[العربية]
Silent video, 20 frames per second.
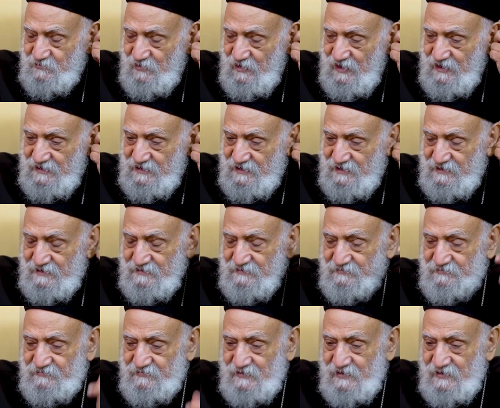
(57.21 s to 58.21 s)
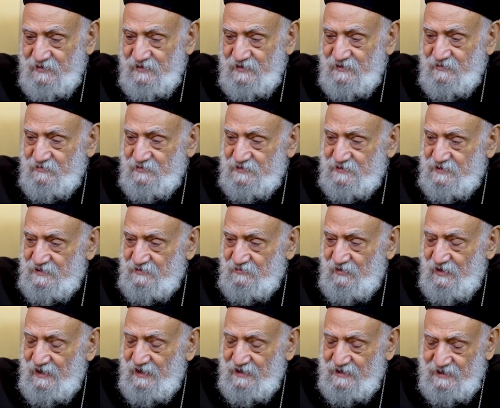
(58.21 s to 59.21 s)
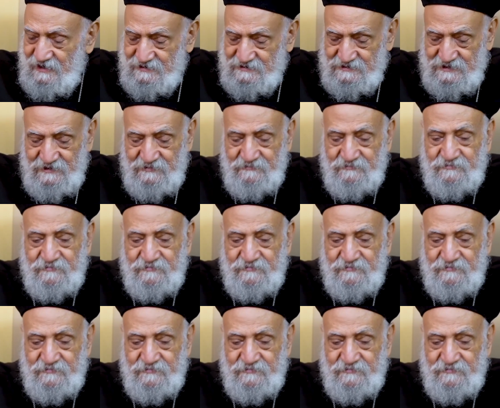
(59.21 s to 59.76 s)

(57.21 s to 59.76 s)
معين وهكذا